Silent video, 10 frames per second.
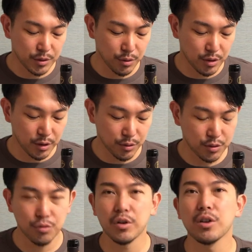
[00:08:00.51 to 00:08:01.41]
あ、そういった
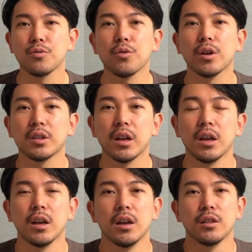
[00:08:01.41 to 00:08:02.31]
年のワインをこうやって
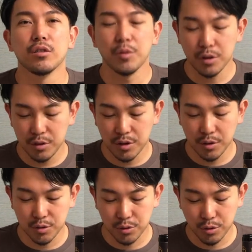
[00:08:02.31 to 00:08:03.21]
飲めるって
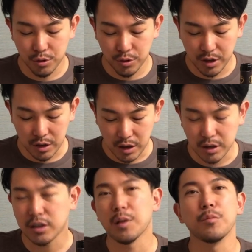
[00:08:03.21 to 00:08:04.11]
いうちょっとねあ
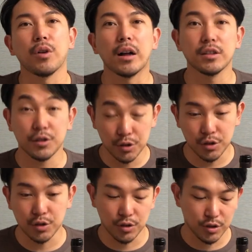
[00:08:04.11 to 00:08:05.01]
りがたみも感じつ
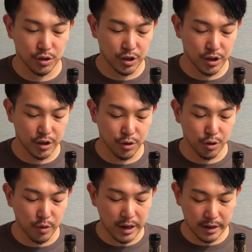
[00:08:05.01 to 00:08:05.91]
つ、えー、
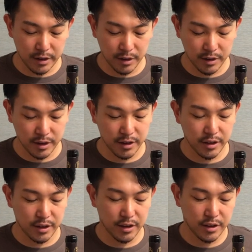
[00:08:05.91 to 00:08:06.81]
今日は、
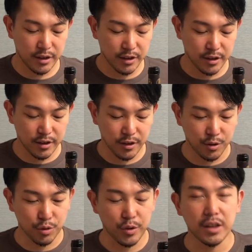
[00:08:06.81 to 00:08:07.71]
えー、
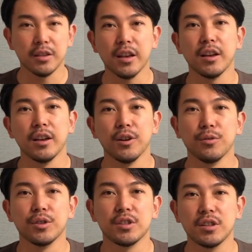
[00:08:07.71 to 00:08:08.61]
このワインで
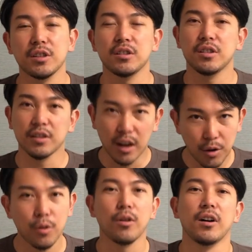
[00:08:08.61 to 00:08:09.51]
美味しい
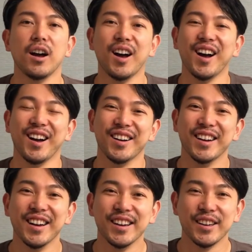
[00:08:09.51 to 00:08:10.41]

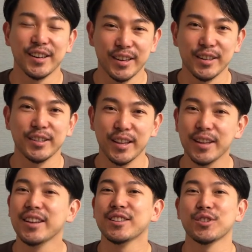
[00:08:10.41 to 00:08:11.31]
ディナーを、
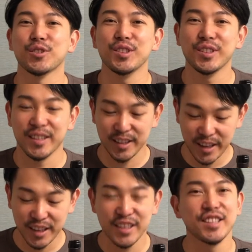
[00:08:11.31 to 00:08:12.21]
ね、ちょっと、ね、
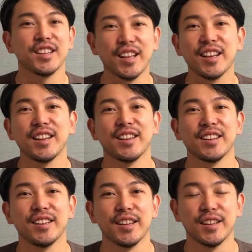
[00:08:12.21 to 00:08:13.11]
家でね
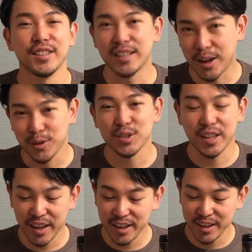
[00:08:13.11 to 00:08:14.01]
ディナーをし
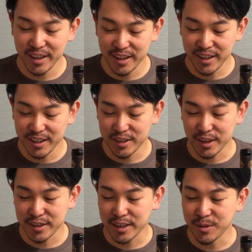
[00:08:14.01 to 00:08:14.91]
てね
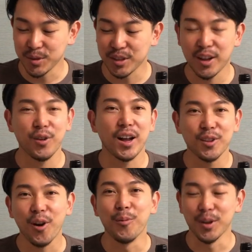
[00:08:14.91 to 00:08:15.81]
幸せな気分に浸ろうか
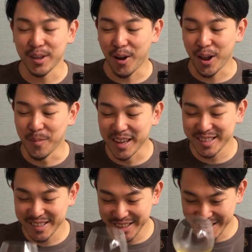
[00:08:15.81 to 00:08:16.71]
なと思っておりま
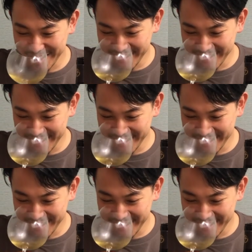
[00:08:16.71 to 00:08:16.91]
す、